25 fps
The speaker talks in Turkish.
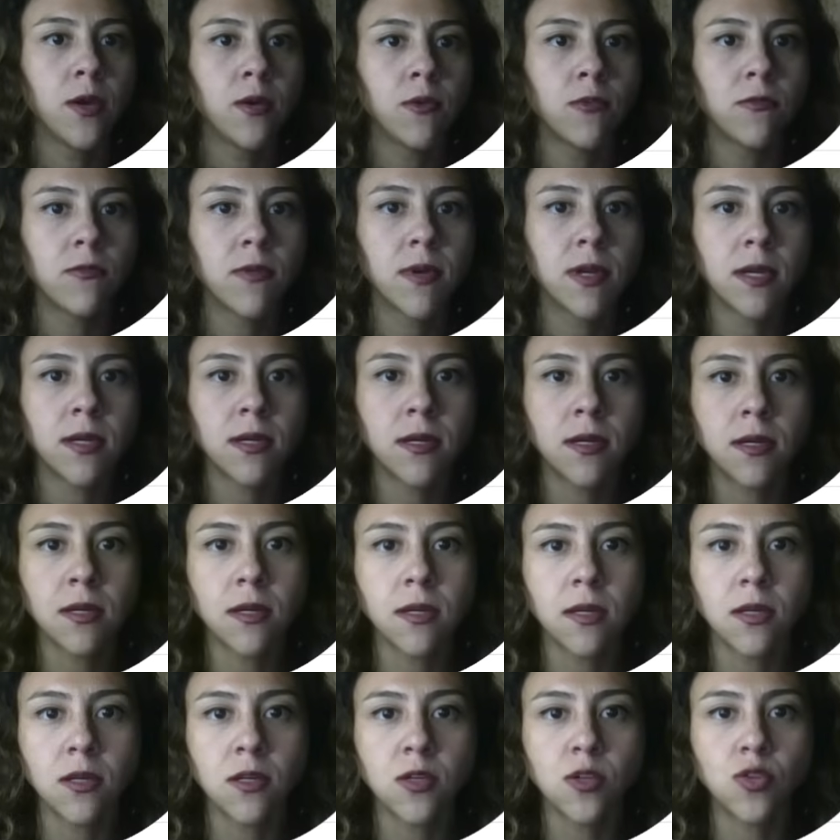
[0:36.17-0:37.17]
Ve
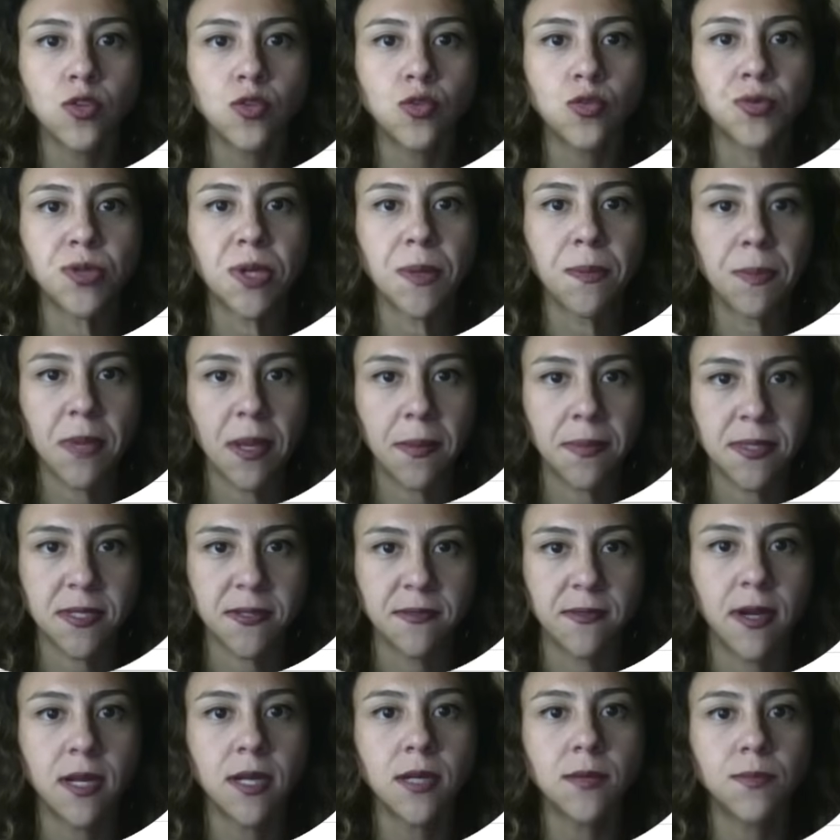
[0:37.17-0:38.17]
şurada maps
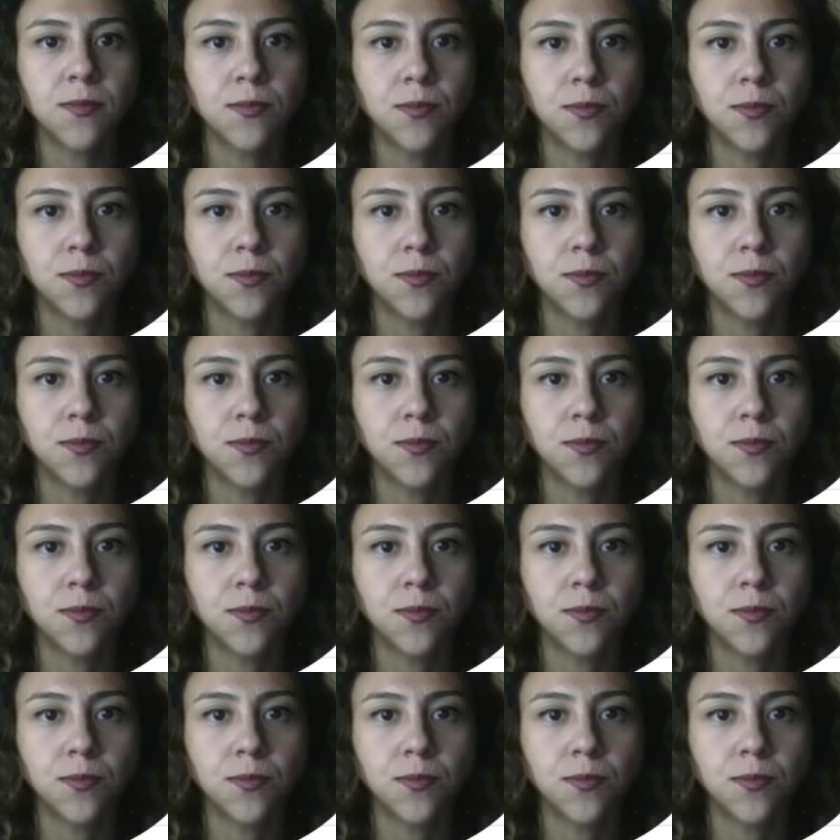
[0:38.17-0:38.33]
var.